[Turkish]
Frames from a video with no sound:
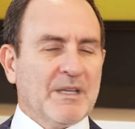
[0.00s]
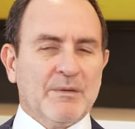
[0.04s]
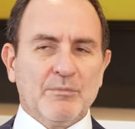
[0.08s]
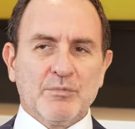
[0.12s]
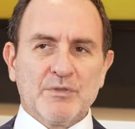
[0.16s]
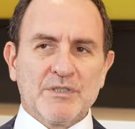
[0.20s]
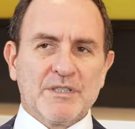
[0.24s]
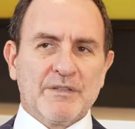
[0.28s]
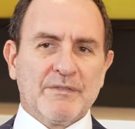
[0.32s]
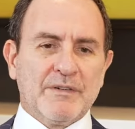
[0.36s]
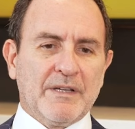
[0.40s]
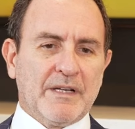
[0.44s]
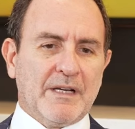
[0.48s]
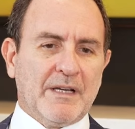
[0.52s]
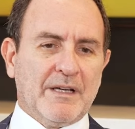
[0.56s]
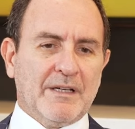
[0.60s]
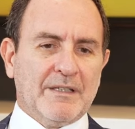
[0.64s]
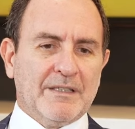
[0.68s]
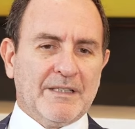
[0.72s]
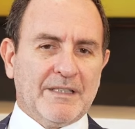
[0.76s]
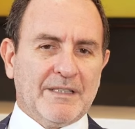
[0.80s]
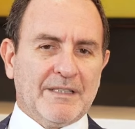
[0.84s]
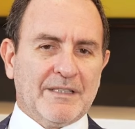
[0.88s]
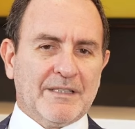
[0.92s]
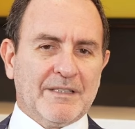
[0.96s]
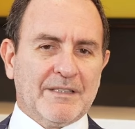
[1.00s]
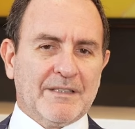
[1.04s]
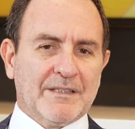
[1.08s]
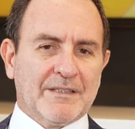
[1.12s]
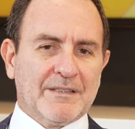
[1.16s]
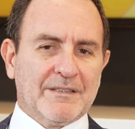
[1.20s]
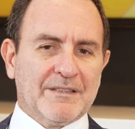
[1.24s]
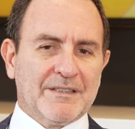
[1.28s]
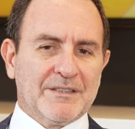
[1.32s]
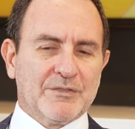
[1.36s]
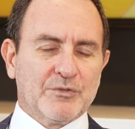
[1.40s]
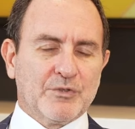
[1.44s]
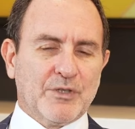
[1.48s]
Bu sefer e,
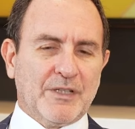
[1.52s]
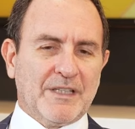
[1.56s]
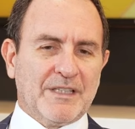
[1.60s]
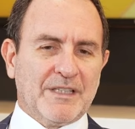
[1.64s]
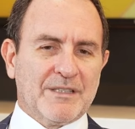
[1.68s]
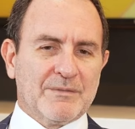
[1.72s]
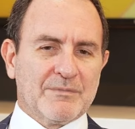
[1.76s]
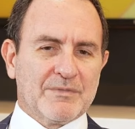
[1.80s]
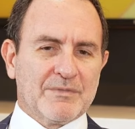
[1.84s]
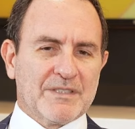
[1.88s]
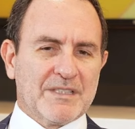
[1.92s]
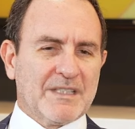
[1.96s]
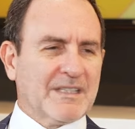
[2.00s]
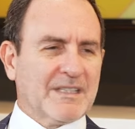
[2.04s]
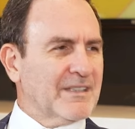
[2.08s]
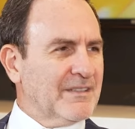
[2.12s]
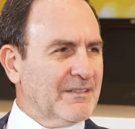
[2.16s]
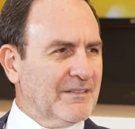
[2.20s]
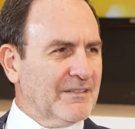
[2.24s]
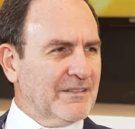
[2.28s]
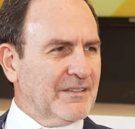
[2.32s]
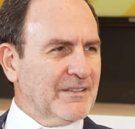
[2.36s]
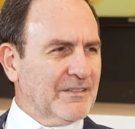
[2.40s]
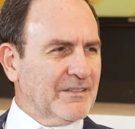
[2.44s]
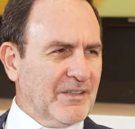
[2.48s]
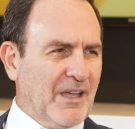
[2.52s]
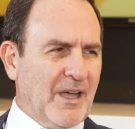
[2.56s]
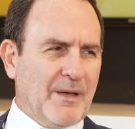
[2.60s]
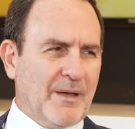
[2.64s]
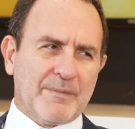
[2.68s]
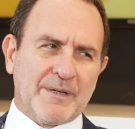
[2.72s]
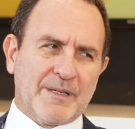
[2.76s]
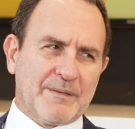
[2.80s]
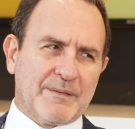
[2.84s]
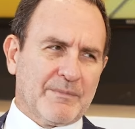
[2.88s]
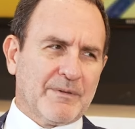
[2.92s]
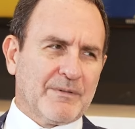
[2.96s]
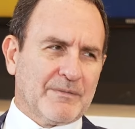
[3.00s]
şöyle diyeyim size
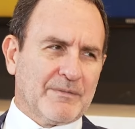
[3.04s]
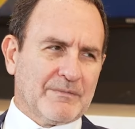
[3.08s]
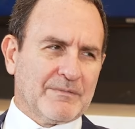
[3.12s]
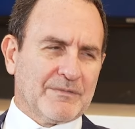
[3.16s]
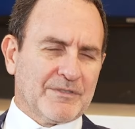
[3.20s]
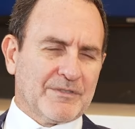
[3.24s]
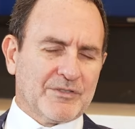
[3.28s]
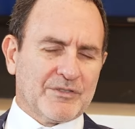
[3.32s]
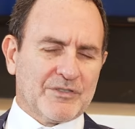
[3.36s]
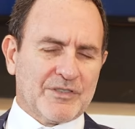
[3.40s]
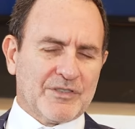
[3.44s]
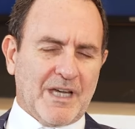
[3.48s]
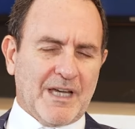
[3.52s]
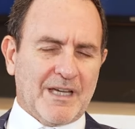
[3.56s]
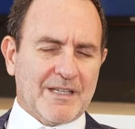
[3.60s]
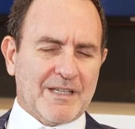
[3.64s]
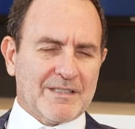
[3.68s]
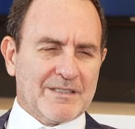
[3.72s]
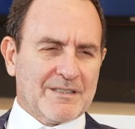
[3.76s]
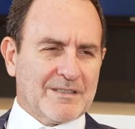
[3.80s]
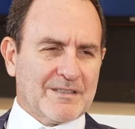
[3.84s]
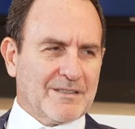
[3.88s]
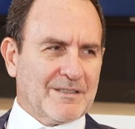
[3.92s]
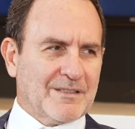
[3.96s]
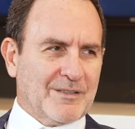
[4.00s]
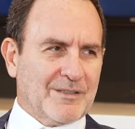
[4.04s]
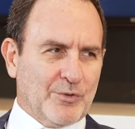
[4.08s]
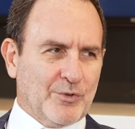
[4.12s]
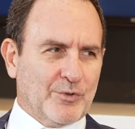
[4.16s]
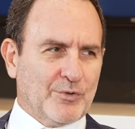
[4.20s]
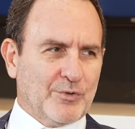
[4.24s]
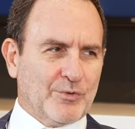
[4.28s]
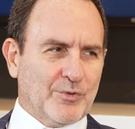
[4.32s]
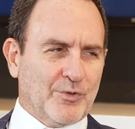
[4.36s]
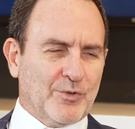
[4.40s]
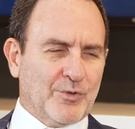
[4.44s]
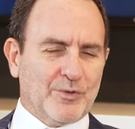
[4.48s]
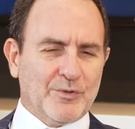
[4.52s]
tabirimi caiz
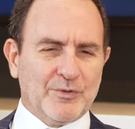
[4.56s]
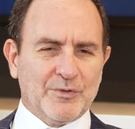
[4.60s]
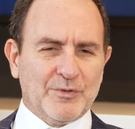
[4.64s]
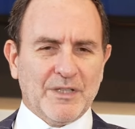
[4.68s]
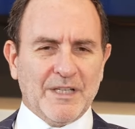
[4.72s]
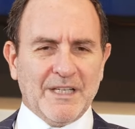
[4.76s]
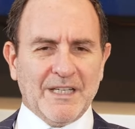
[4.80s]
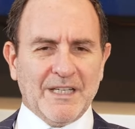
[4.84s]
görün ne olur.